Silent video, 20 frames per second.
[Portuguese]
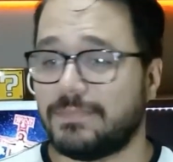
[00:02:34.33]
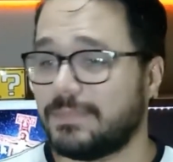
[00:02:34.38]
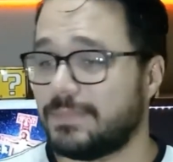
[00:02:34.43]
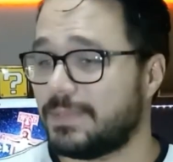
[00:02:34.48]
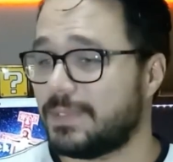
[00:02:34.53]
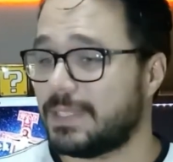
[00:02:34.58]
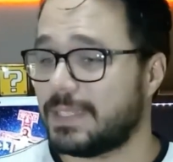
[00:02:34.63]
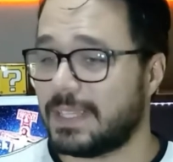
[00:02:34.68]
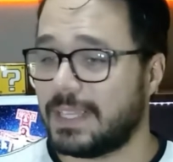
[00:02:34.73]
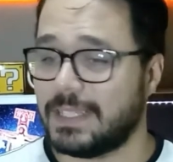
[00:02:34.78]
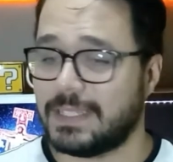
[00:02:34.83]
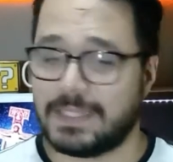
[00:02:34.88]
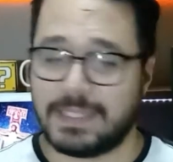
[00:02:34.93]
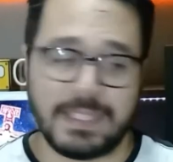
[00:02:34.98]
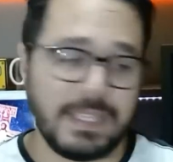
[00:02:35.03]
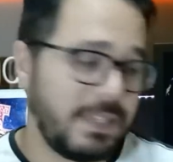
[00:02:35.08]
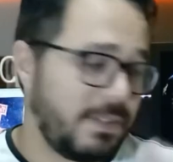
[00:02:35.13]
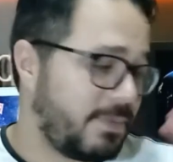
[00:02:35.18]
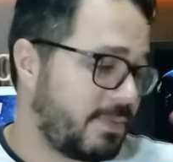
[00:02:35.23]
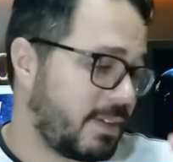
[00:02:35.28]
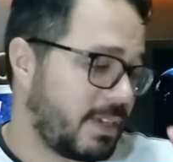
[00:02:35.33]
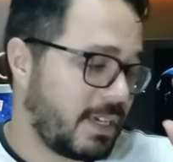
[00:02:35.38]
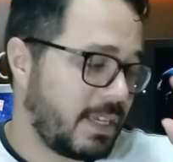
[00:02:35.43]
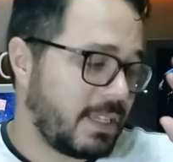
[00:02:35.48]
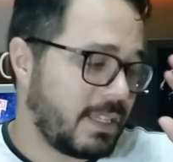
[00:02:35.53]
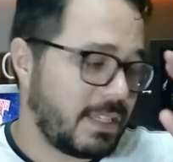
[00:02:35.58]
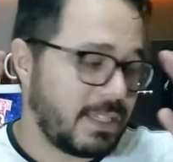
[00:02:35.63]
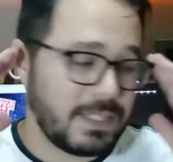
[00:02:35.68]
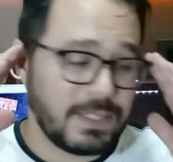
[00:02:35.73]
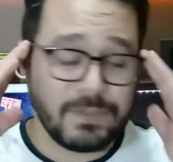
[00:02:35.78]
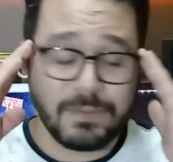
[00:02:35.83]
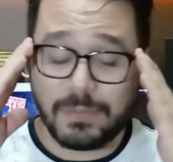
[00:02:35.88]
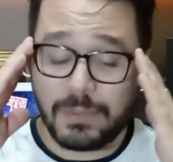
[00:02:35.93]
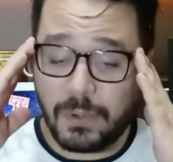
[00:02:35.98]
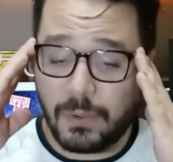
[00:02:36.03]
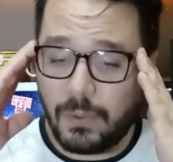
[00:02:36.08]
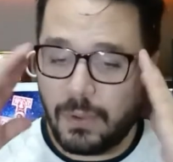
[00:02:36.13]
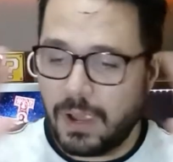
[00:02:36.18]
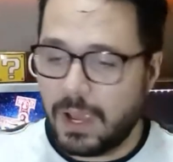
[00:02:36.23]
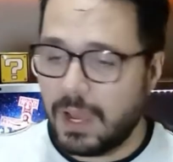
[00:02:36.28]
esquecer, ficar no
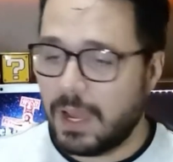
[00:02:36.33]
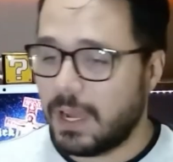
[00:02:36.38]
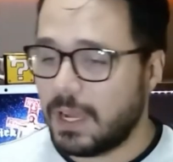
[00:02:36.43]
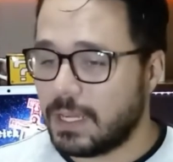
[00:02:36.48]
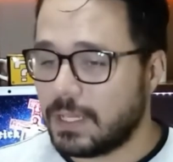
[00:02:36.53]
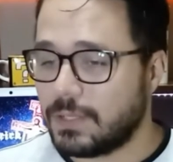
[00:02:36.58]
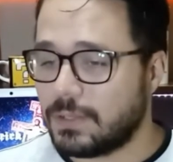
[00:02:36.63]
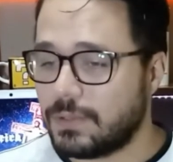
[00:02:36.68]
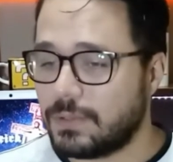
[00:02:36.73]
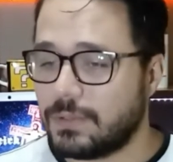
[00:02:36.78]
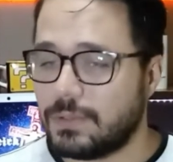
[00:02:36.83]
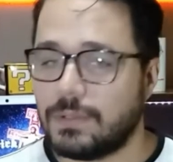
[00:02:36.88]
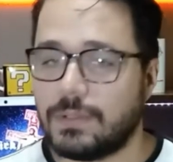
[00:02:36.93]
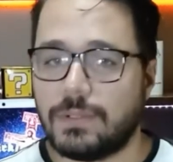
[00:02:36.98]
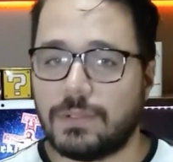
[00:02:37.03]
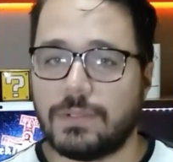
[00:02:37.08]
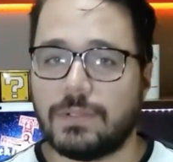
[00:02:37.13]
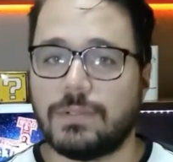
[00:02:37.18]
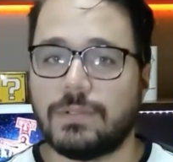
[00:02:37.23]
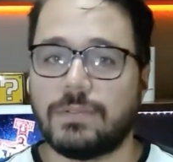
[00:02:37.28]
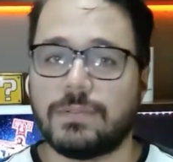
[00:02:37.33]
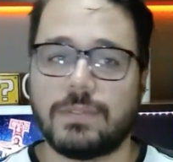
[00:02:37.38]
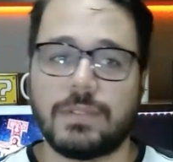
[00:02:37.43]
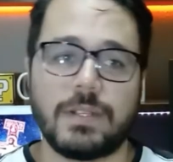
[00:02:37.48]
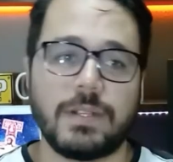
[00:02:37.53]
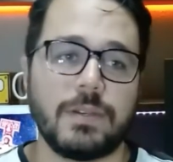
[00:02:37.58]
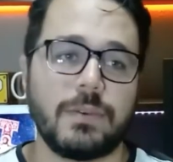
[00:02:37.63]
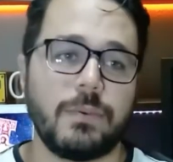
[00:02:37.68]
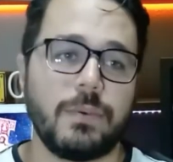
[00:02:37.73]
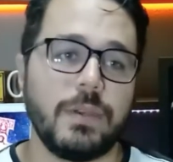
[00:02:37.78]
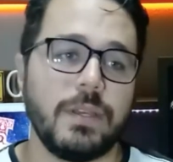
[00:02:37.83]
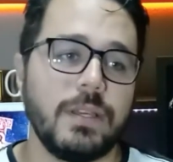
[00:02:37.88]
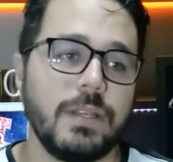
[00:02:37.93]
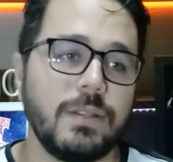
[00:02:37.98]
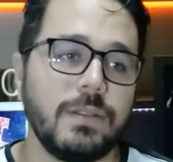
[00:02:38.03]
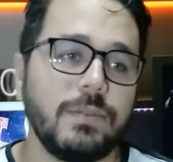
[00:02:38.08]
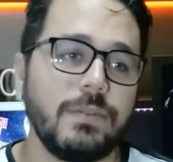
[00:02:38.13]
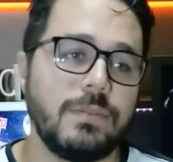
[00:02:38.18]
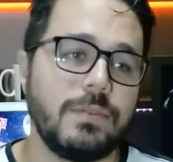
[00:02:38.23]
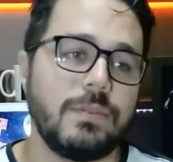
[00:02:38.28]
meu quarto,
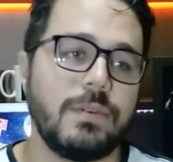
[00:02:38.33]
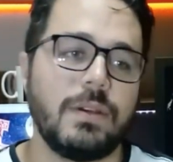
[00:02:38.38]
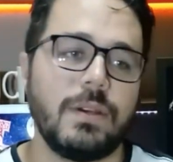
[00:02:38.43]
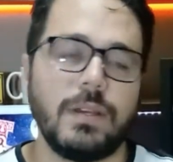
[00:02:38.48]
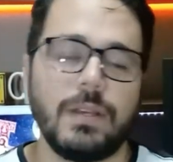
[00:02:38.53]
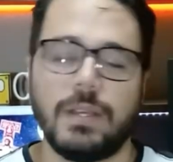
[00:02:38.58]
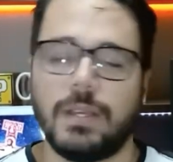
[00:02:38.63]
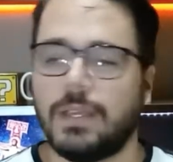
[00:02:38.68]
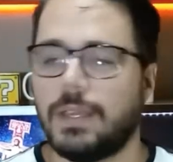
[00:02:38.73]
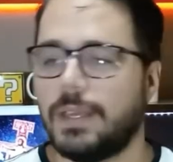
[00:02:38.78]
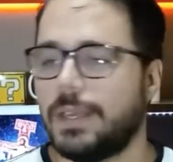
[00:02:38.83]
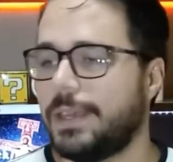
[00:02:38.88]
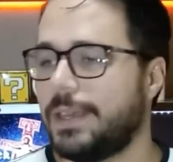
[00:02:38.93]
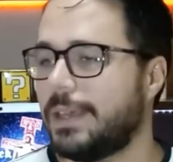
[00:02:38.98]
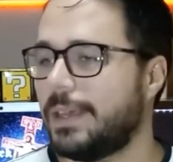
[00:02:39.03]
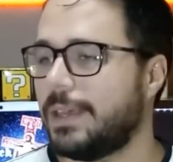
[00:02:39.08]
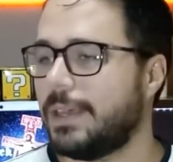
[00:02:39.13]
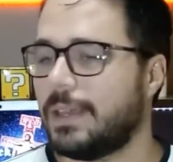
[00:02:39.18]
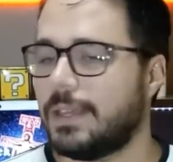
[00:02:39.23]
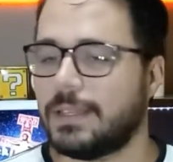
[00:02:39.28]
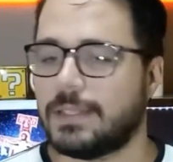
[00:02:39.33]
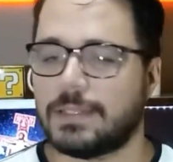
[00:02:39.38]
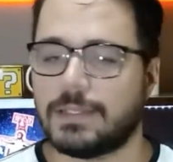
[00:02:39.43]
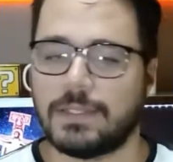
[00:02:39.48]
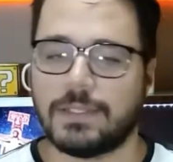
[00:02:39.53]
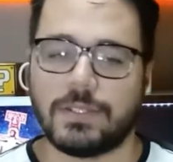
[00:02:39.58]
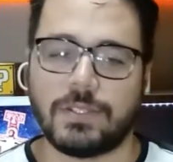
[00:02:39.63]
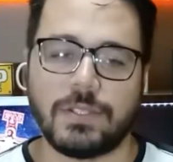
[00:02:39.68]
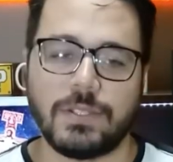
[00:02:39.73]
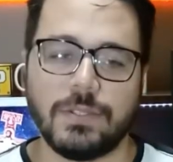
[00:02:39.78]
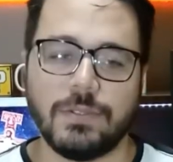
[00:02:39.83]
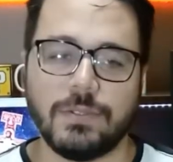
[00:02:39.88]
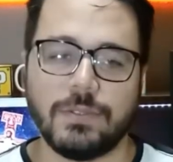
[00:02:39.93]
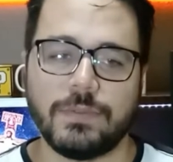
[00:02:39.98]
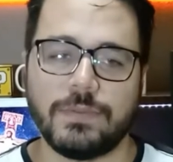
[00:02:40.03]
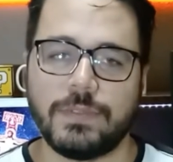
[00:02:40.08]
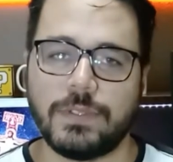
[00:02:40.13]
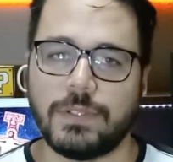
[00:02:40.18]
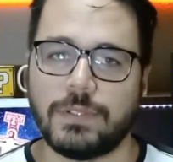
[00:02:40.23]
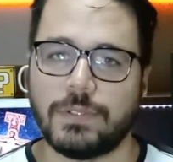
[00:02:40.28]
tranquilo, é, assistindo
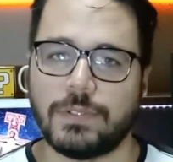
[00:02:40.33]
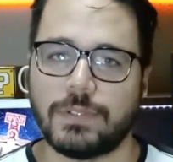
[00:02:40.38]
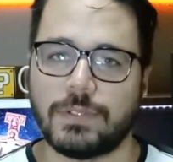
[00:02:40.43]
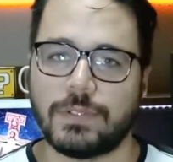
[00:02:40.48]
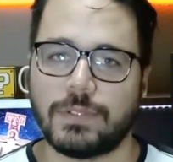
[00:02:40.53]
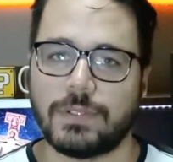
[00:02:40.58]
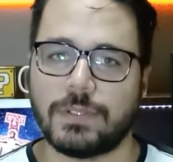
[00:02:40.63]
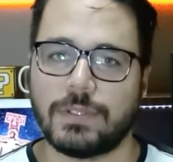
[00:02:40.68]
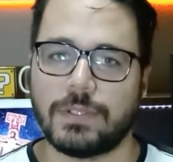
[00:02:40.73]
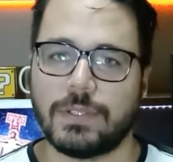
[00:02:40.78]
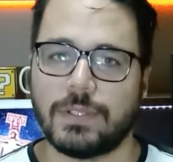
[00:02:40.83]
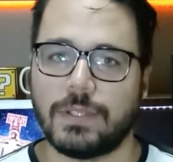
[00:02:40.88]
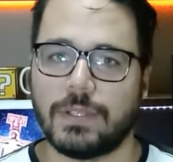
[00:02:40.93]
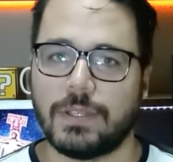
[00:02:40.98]
vídeos